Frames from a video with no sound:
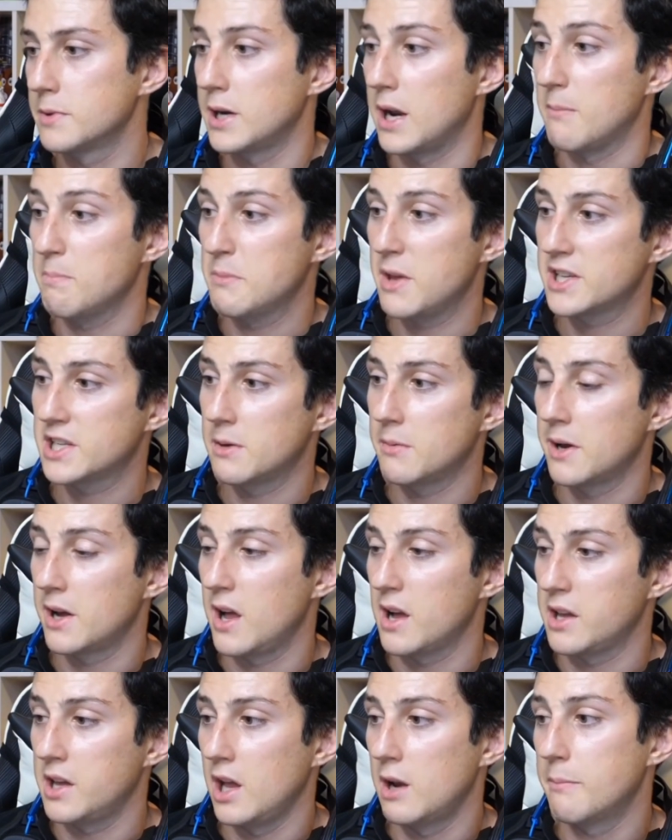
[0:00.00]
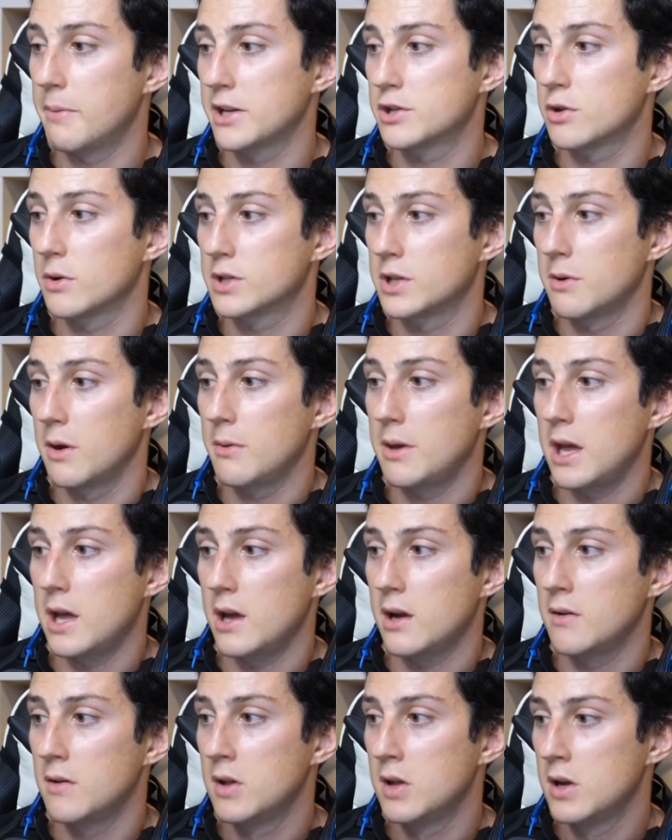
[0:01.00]
mira, ya se ven aquí el pecho, se ve
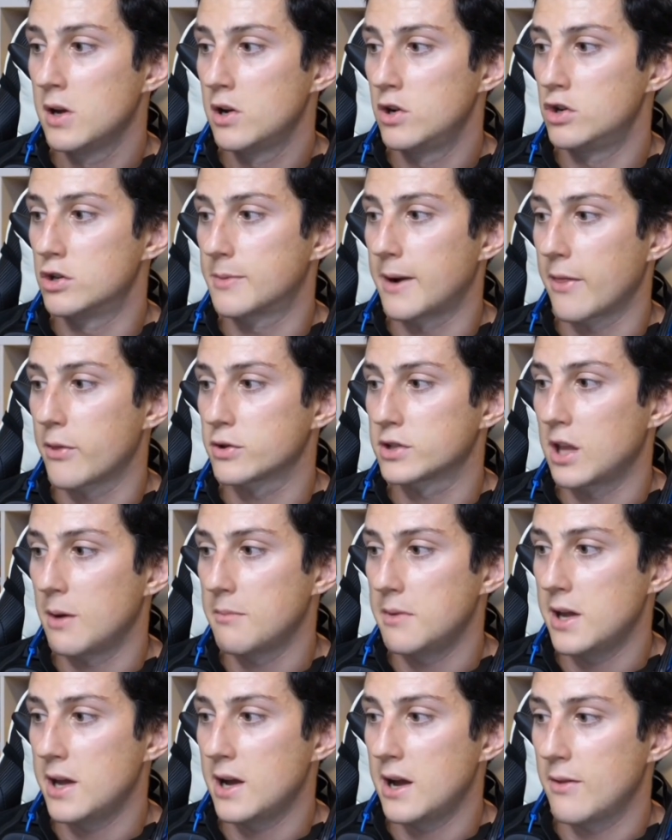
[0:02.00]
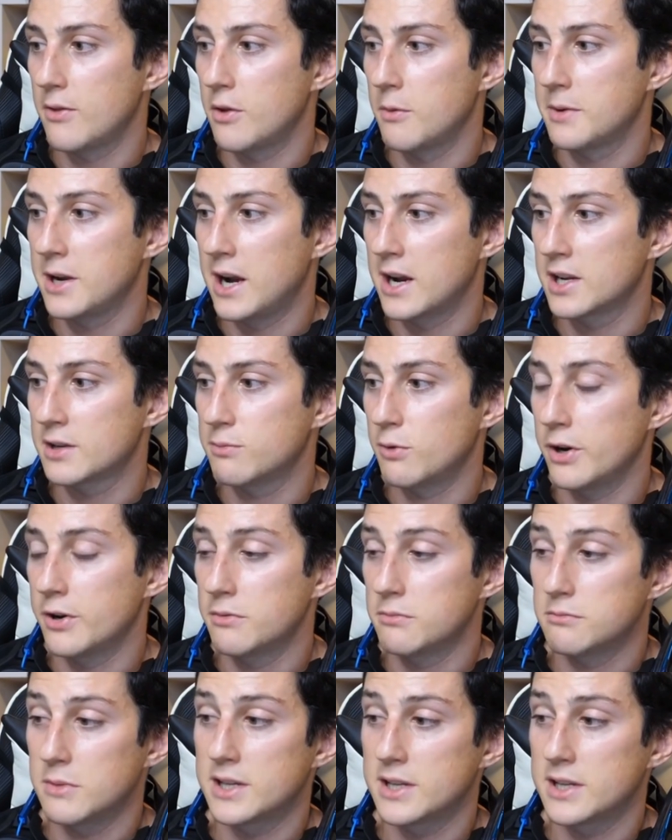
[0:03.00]
bien, los brazos también, abdominales, bueno.